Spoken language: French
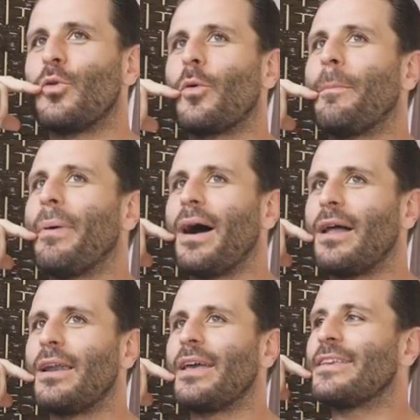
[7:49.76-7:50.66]
donc
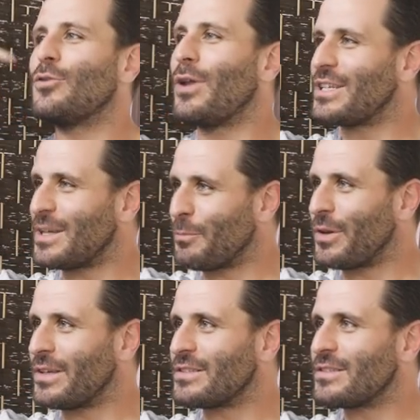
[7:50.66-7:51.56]
pas l'aïkido à la
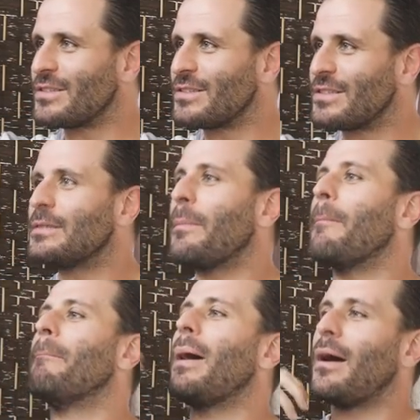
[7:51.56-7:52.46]
japonaise. Non.
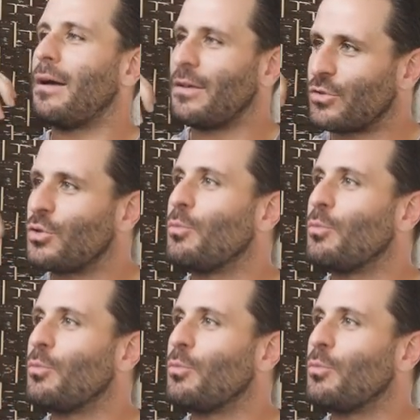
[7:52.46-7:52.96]
Ma, au,